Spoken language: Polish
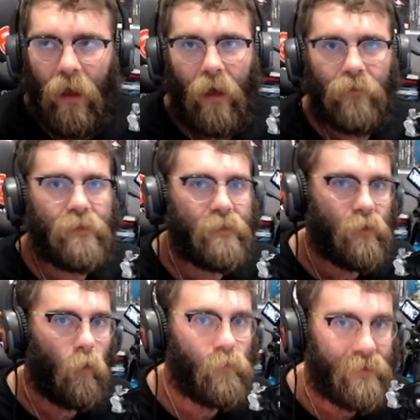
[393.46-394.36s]
e,
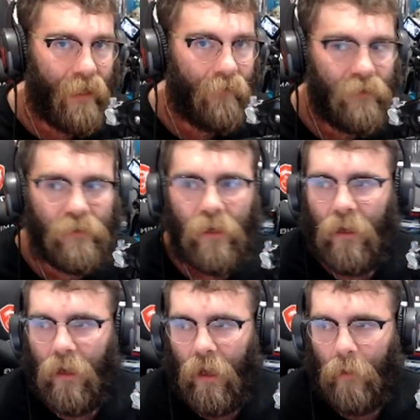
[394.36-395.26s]
wszystko ustawić,
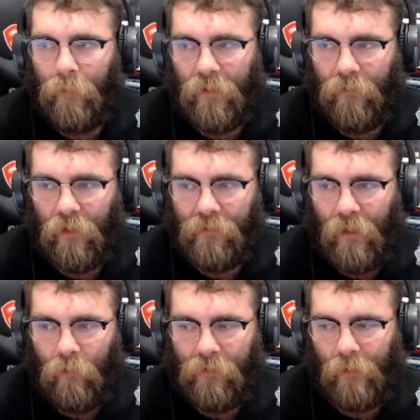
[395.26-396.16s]
e, by to
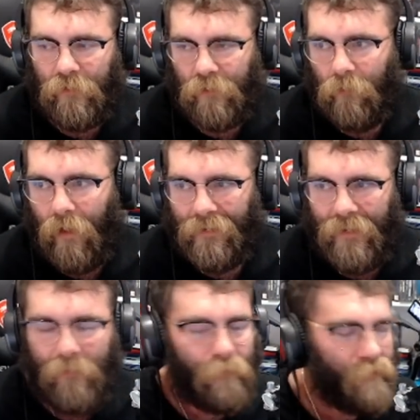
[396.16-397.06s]
wyglądało na
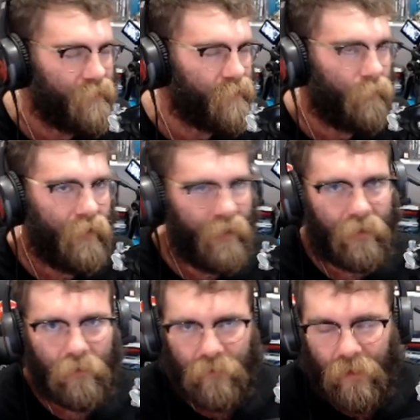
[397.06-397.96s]
przykład, nie wiem, byście zrobili
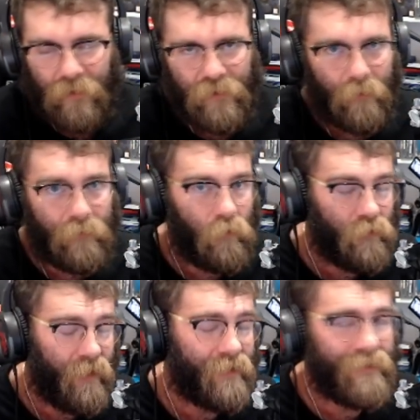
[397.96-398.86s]
jakiś tam
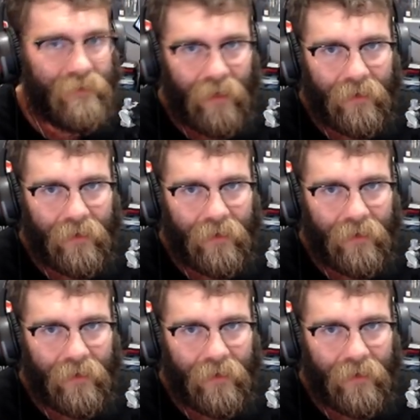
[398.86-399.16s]
koksiarski